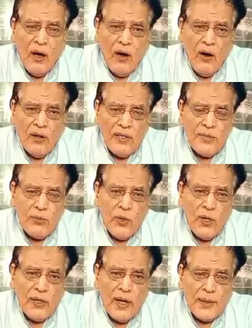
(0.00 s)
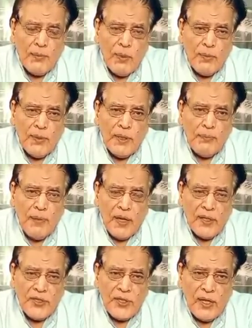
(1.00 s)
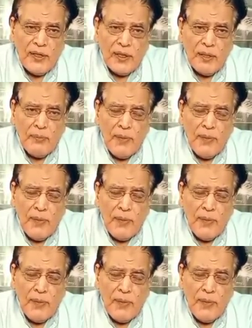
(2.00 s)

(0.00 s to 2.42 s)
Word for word: और इस मुलाकात में भी पाकिस्तान के